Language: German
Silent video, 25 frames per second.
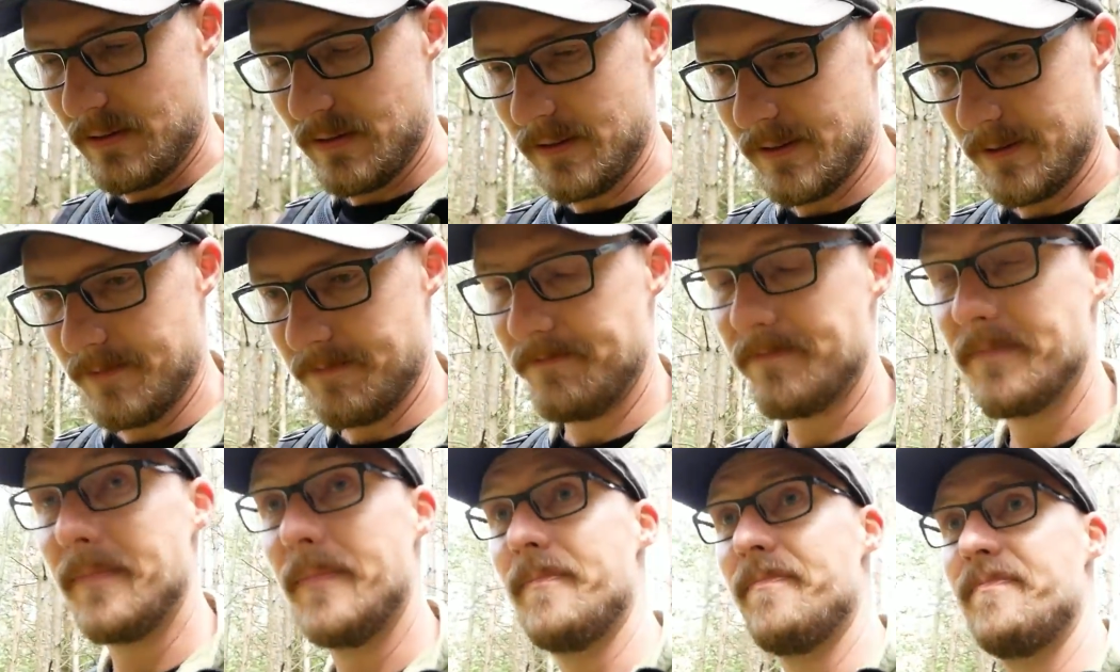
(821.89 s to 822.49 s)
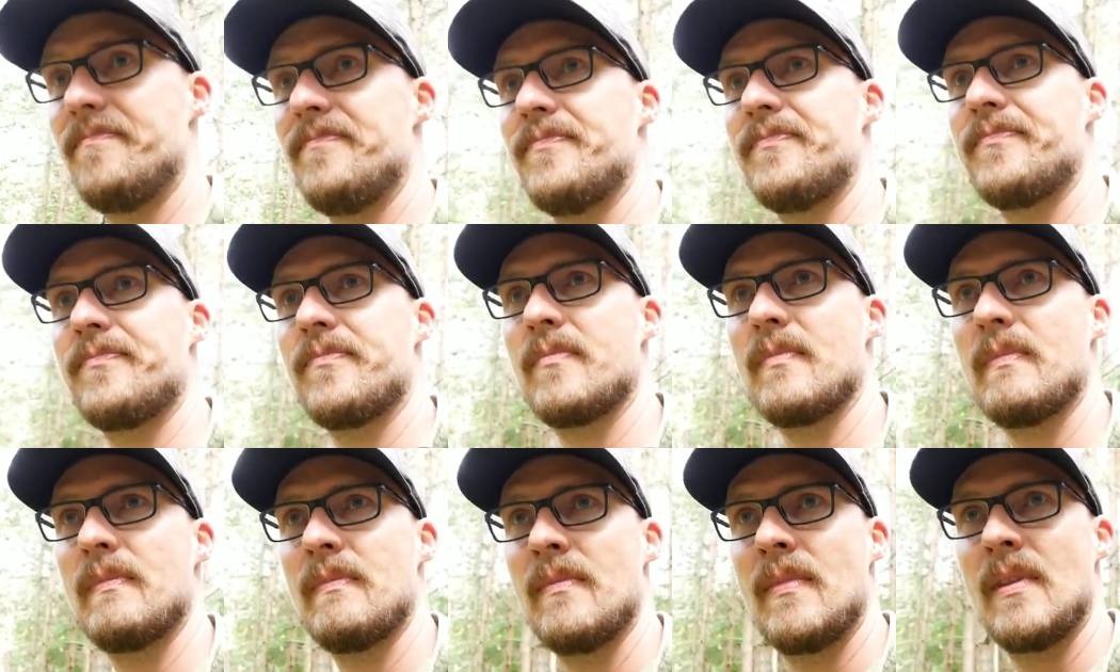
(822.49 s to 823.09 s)
Ähm,
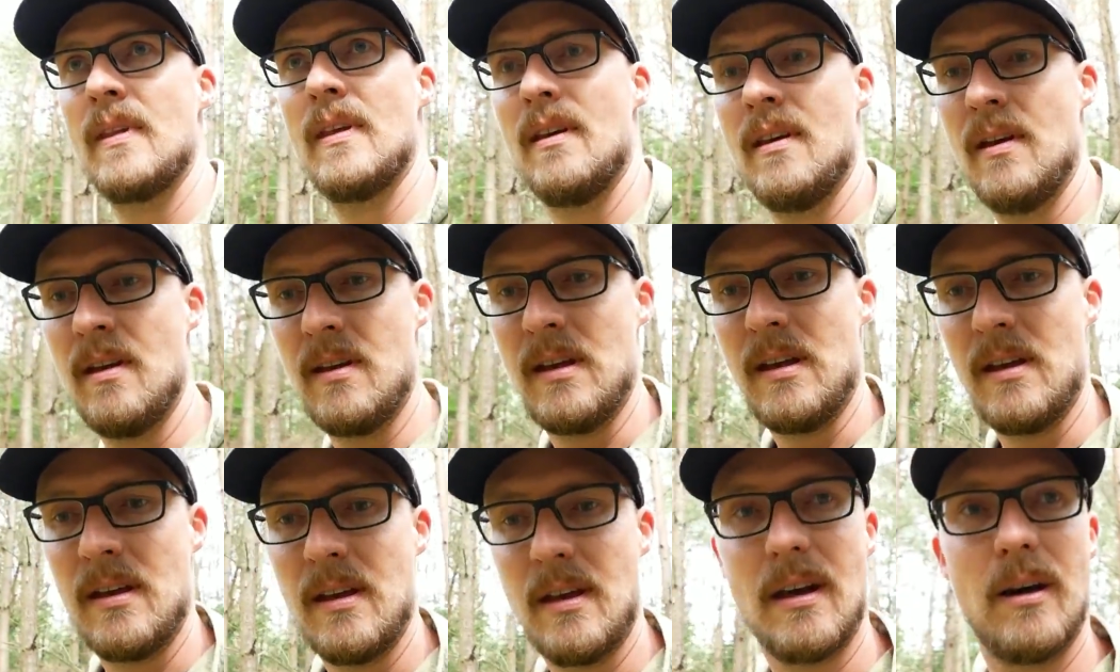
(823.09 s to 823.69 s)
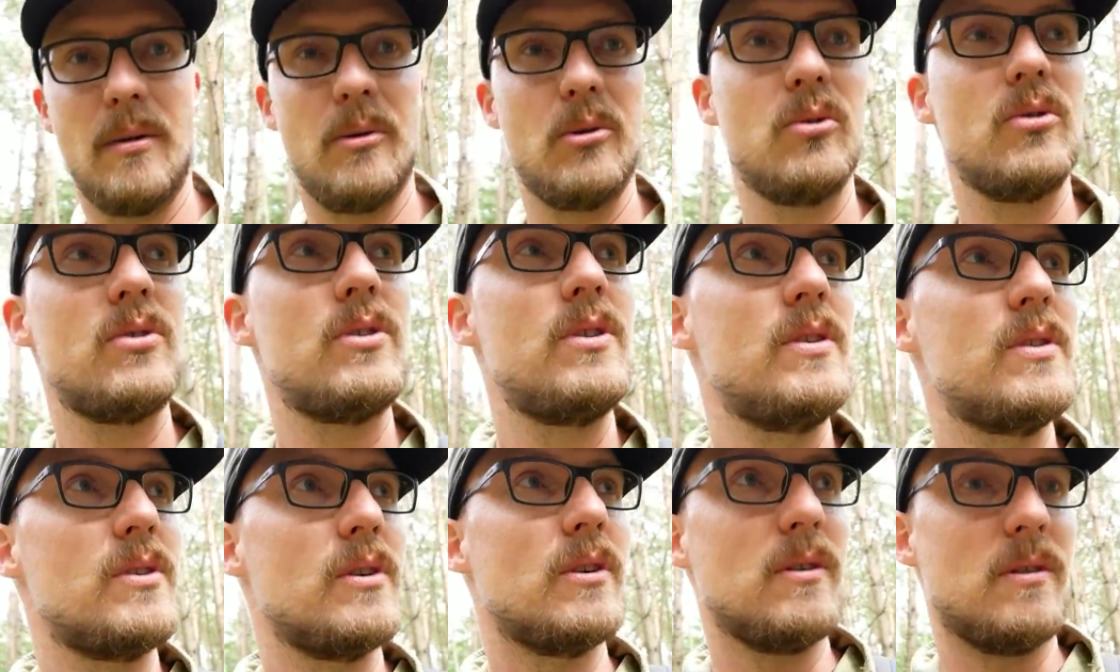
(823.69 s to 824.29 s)
aber durch
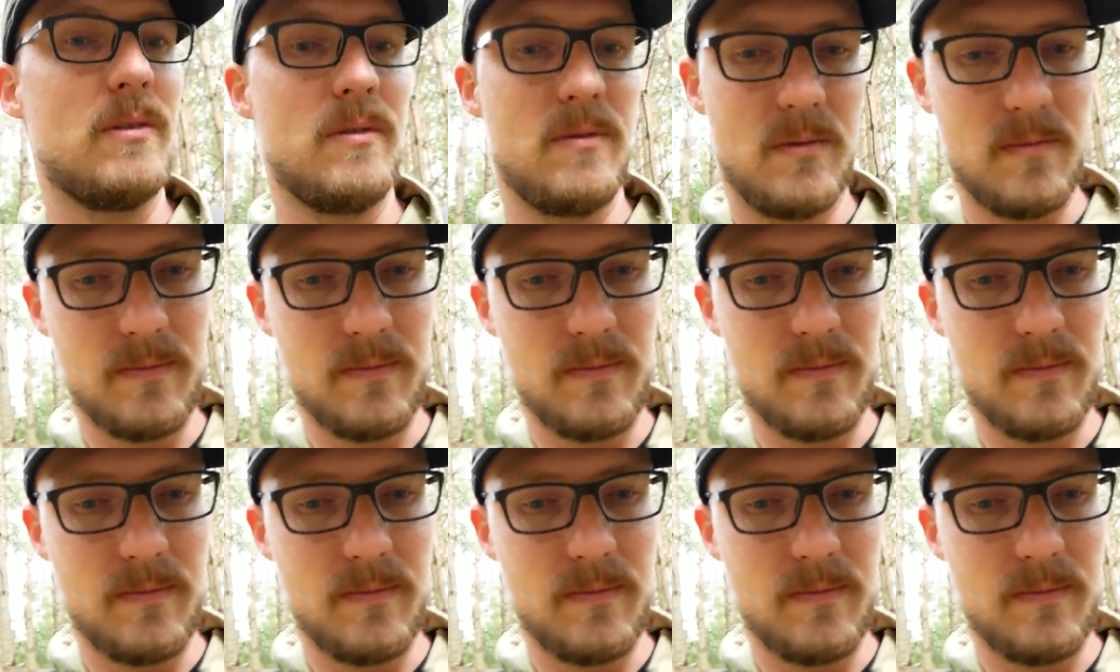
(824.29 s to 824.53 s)
diese